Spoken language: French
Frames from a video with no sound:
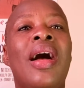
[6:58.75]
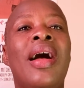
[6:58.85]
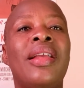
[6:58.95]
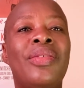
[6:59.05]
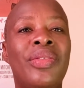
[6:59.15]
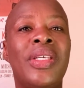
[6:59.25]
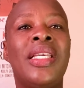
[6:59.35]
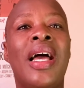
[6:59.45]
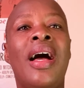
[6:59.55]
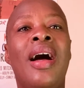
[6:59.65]

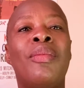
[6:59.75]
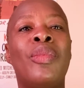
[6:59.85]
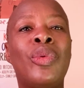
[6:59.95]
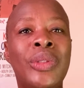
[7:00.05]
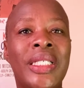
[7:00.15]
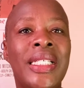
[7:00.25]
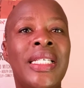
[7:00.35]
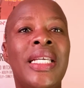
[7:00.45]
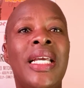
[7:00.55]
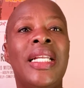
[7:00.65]
arriver à
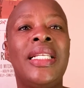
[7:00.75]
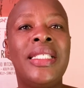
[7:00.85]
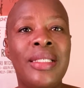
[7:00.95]
montrer les